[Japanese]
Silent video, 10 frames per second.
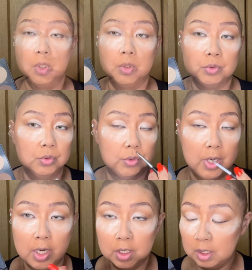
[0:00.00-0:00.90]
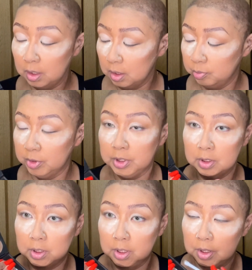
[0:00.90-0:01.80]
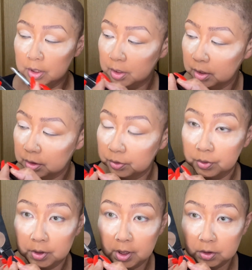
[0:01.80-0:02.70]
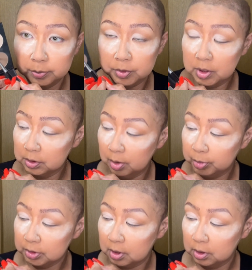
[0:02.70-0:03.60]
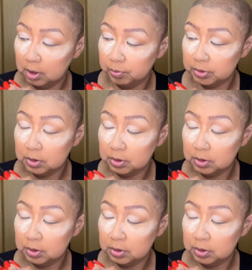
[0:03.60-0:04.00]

ちょっとな、アイラインがあんまり綺麗に描けなかったのでダークブラウンやっぱ使っていきます